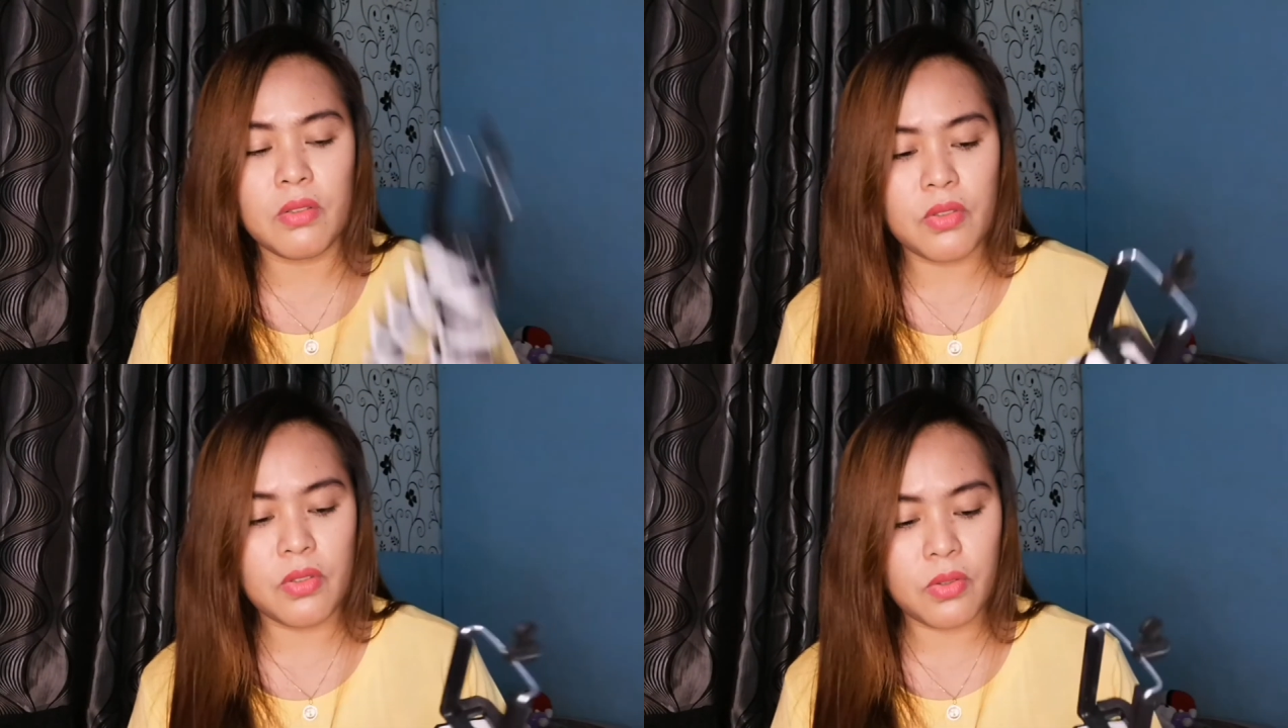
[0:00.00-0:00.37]

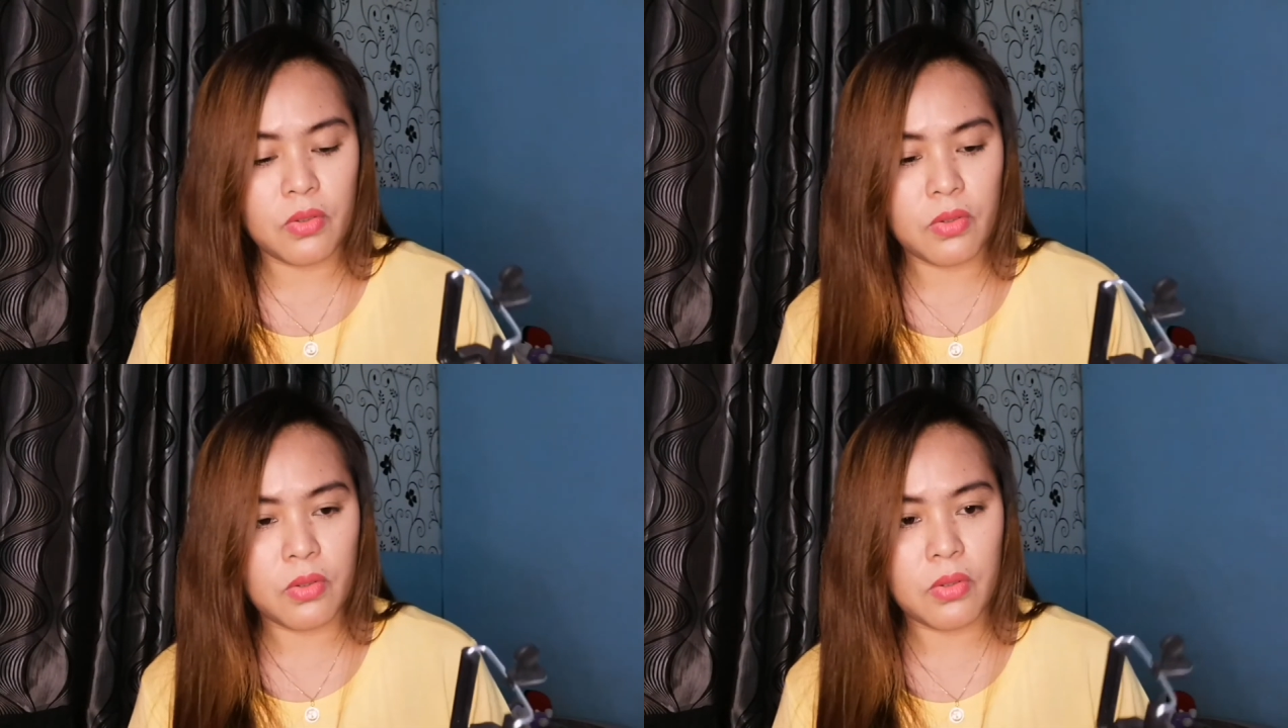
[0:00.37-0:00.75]

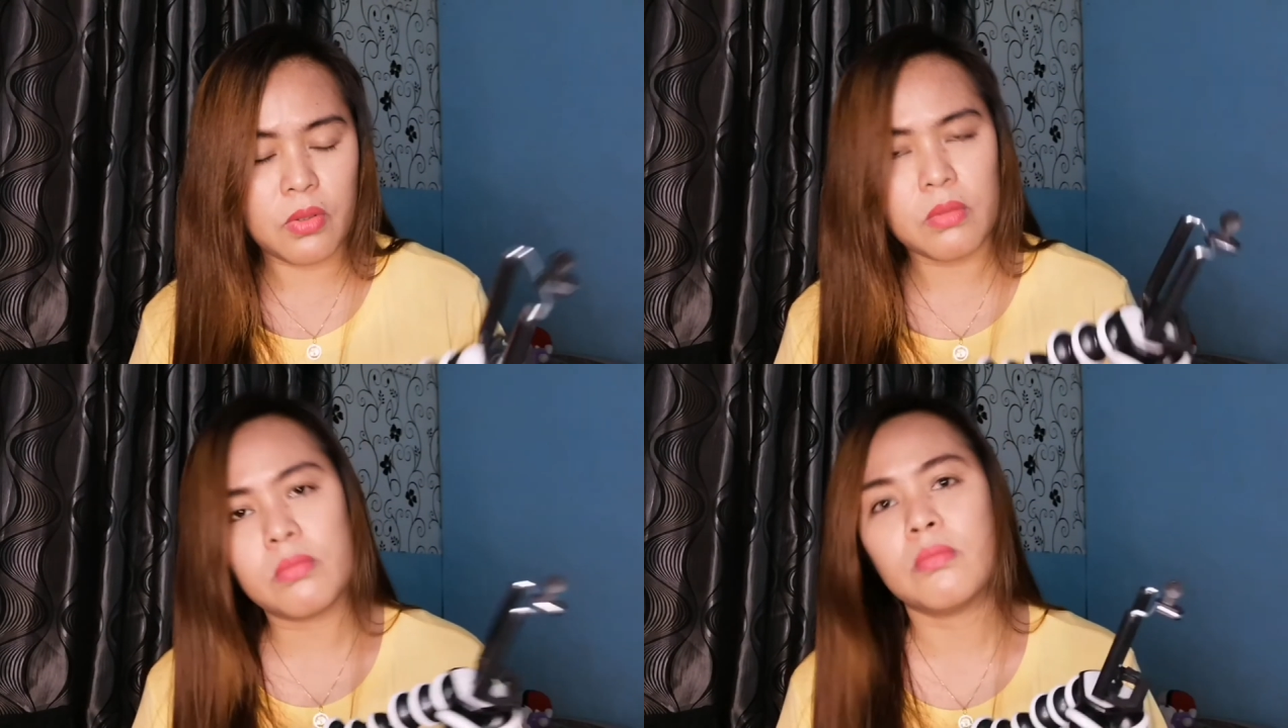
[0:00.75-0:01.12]

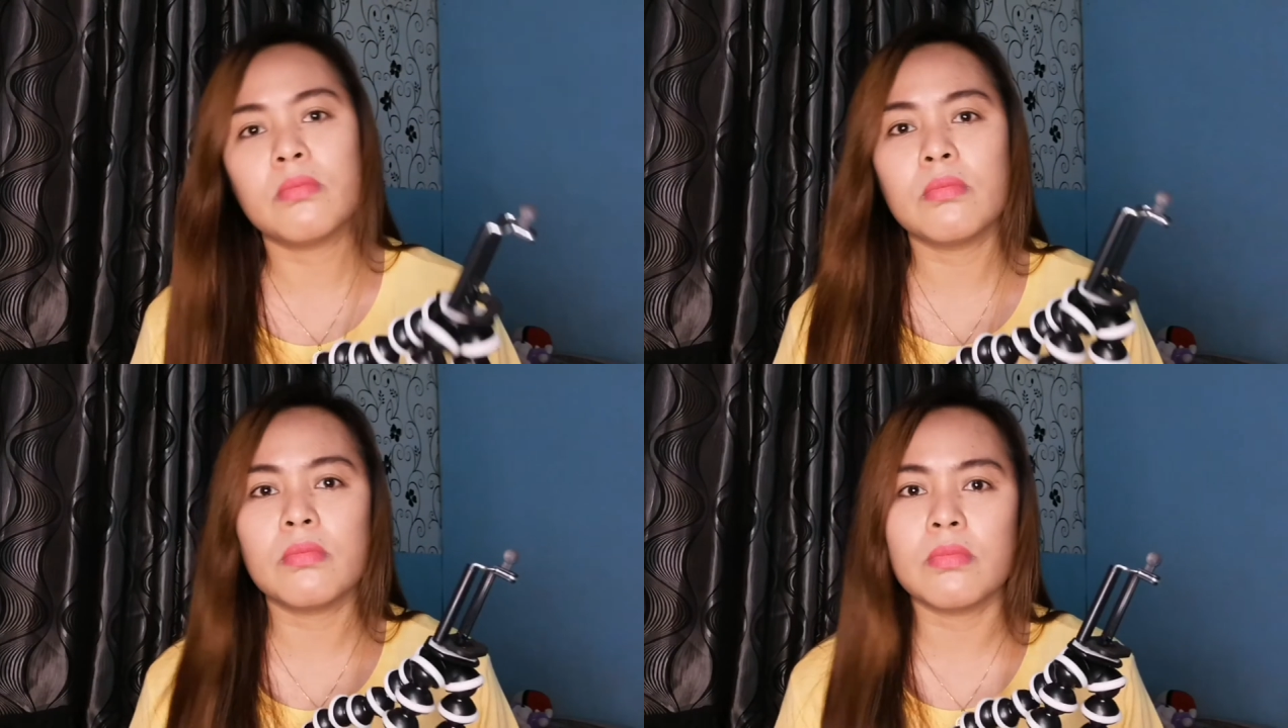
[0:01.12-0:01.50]
So,
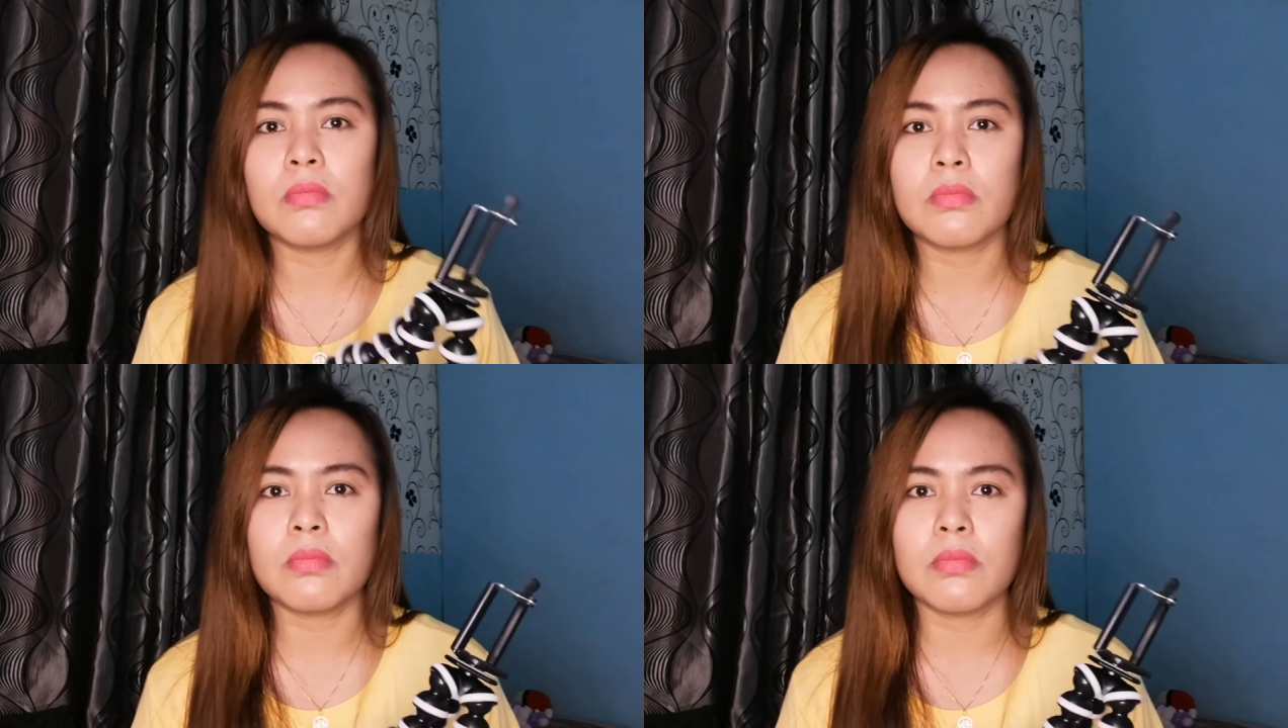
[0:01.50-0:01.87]

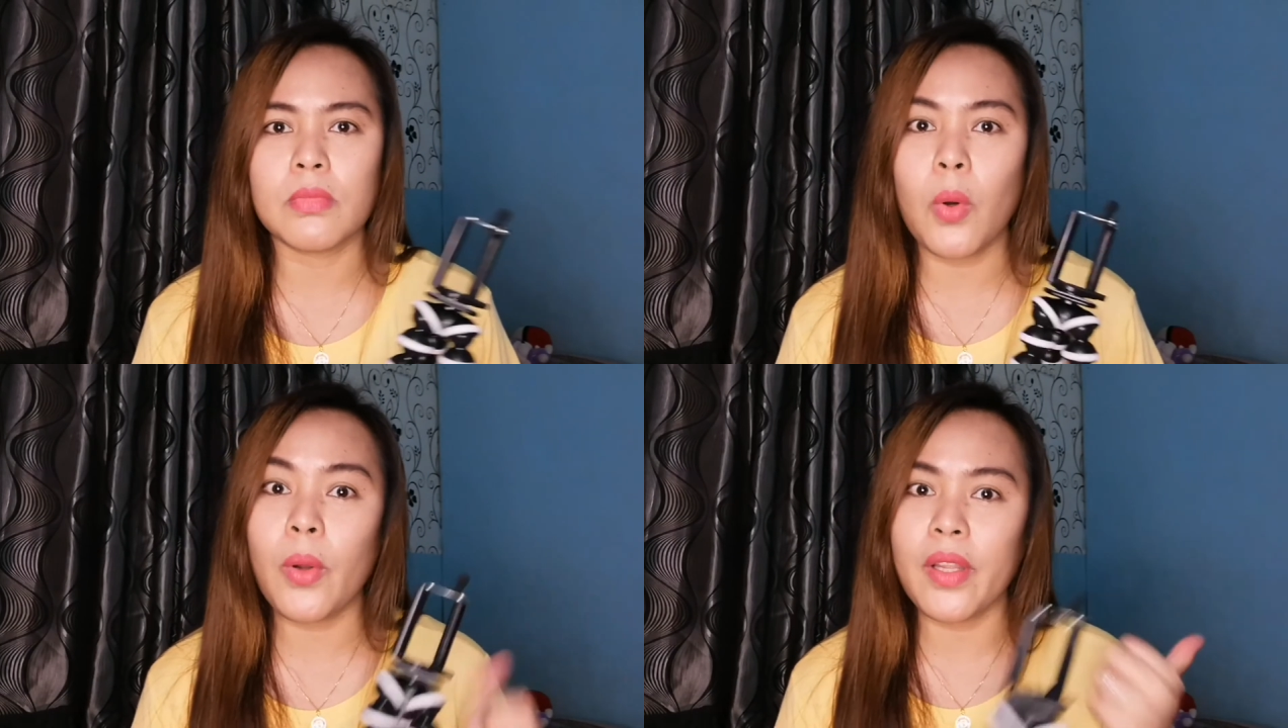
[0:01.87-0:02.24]

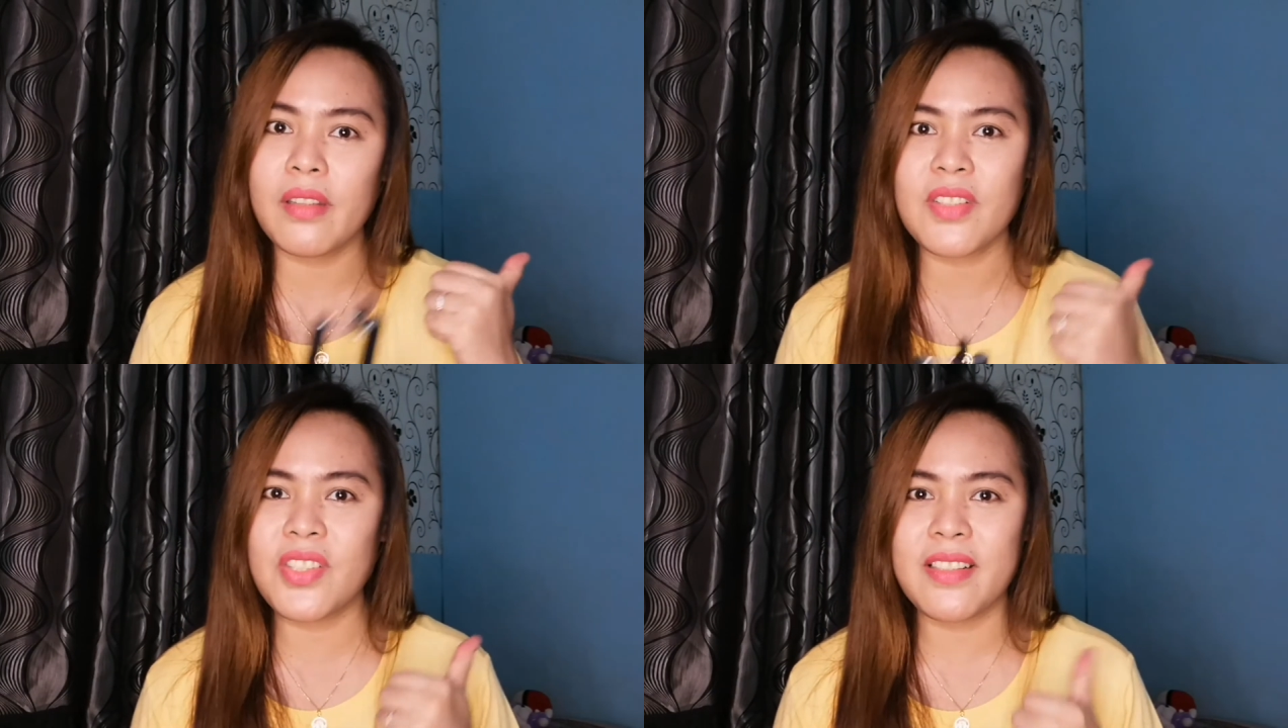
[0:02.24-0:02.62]
okay
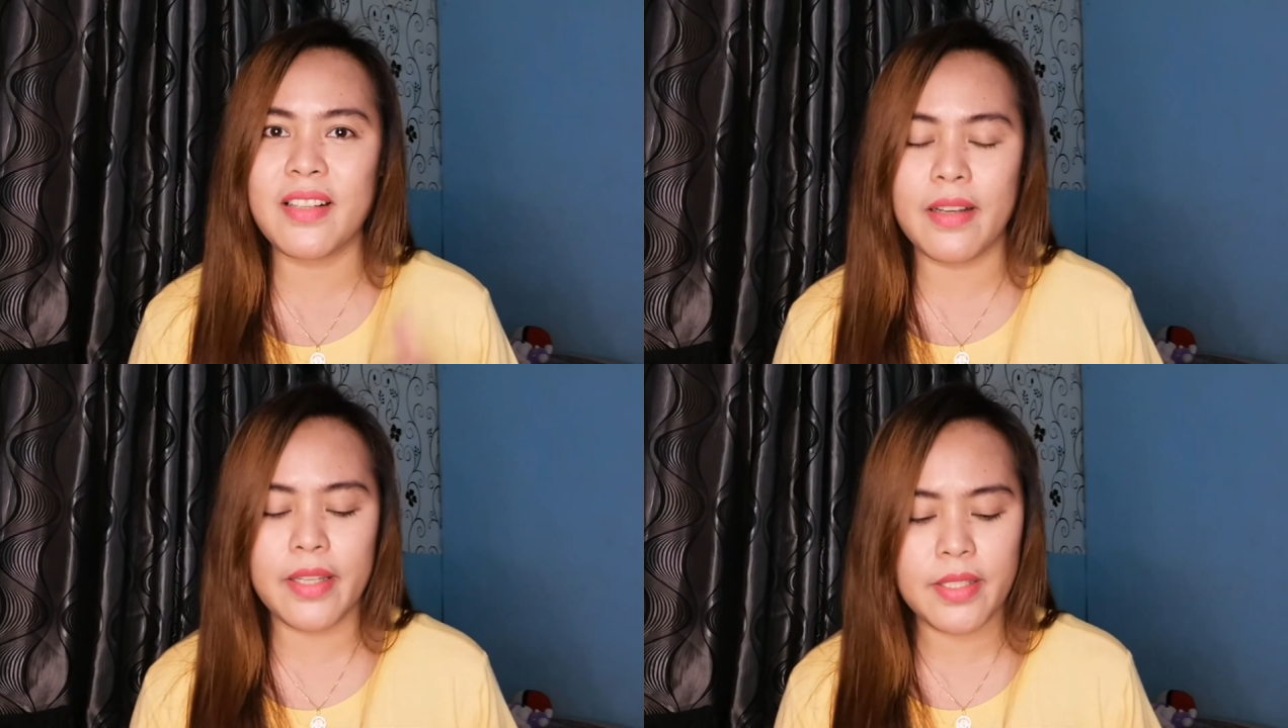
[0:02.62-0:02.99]
na siya
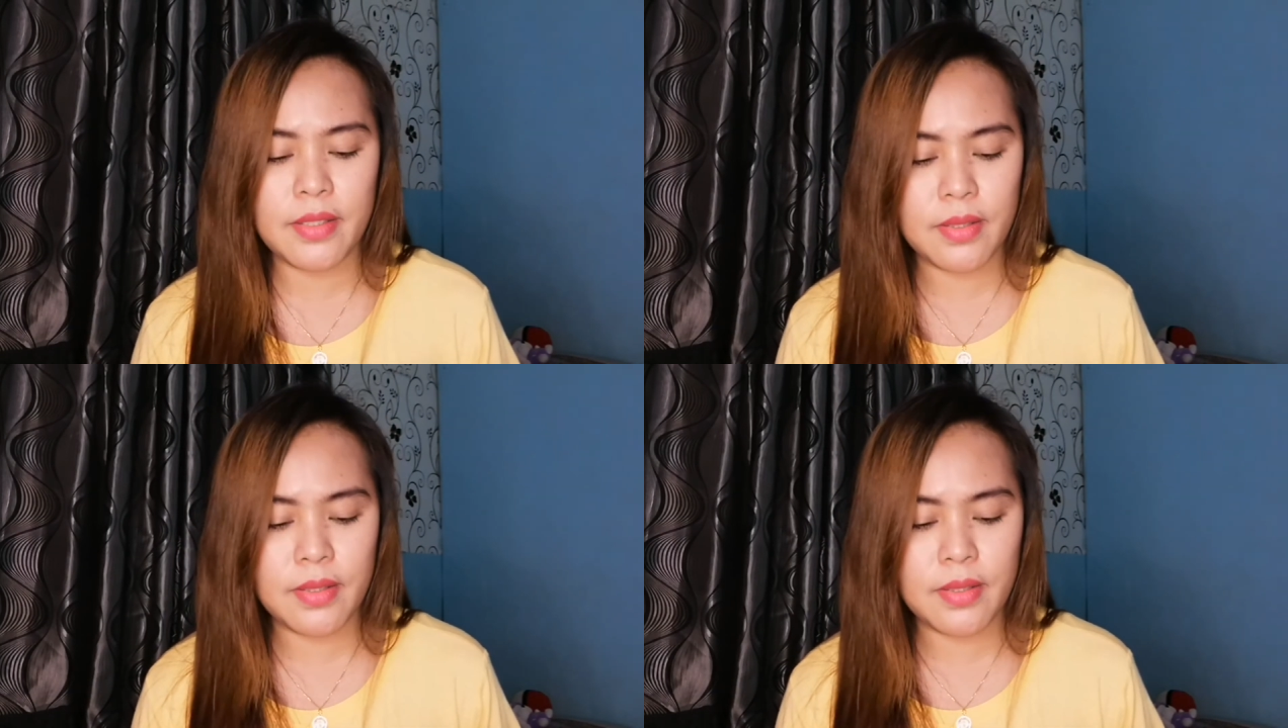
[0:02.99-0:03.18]
guys.